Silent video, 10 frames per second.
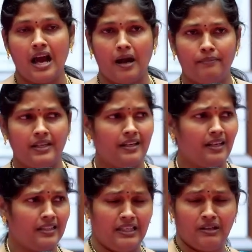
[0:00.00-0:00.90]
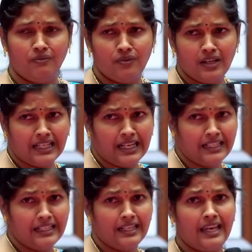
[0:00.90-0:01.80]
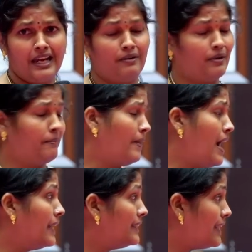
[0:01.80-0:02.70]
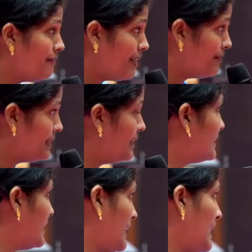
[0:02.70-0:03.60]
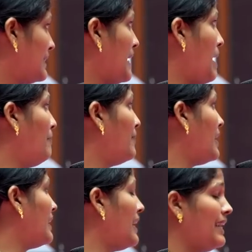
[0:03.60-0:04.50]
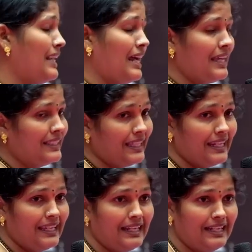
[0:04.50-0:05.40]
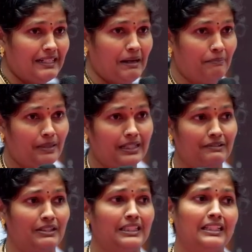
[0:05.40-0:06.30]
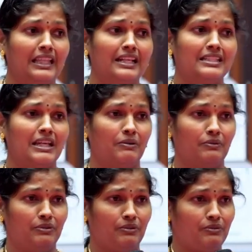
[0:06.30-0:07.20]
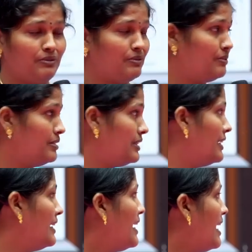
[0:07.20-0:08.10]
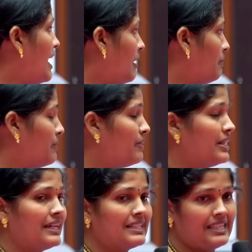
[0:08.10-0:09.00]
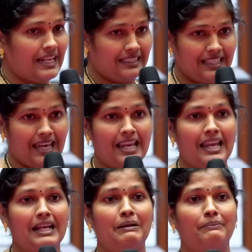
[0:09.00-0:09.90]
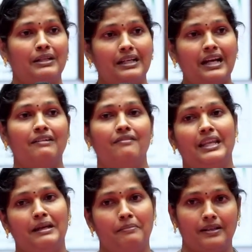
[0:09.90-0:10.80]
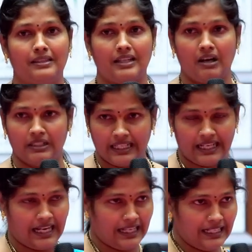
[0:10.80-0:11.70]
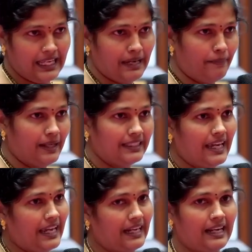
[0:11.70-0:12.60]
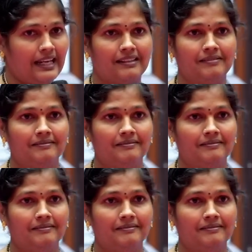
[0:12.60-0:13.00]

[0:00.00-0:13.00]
அப்படின்னு அது எவ்வளோ கருணையாக அவரை பார்த்தாவே வந்து சரியாக சாப்பிட்றாரா என்னன்னே தெரியல நம்மளுக்கு வந்து தீட்சையை கொடுத்து கொடுத்து கொடுத்து அவரோட சக்தியெல்லாம் நம்மளுக்காக விரியப்படுத்துகிற அந்த கருணையை பார்த்தா என்னால்